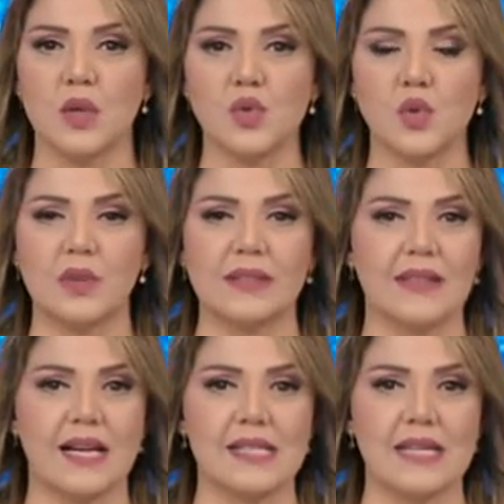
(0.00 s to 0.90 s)
للسلطات
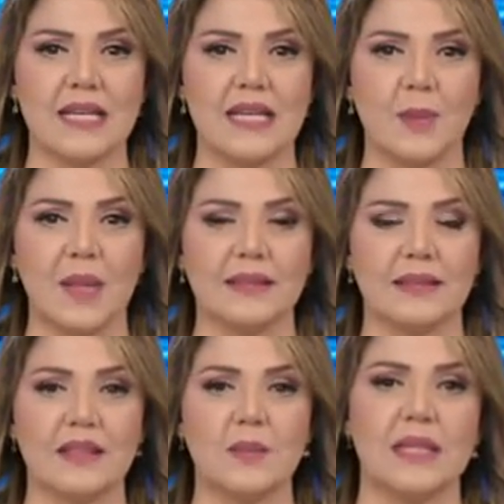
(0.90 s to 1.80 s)
العسكرية
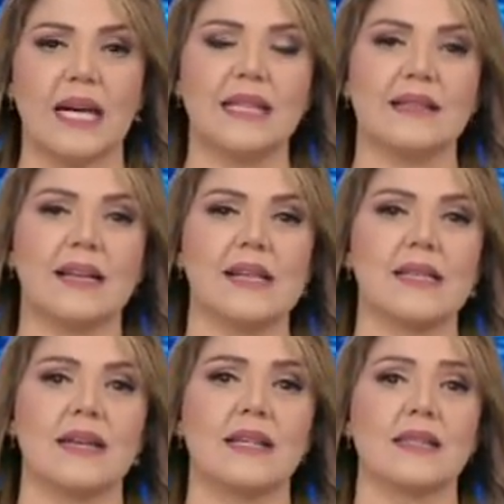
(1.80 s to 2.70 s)
بأضرار بالناحية
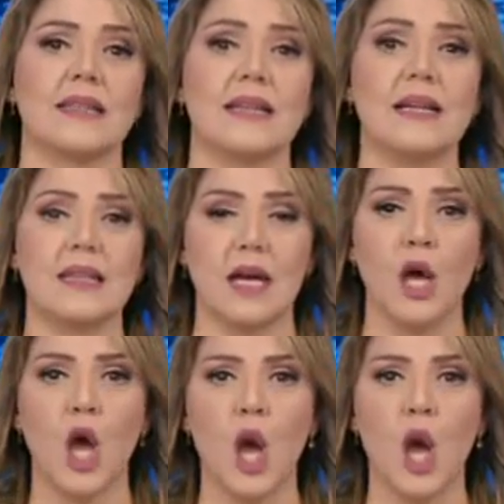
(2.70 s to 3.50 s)
العسكرية الثالثة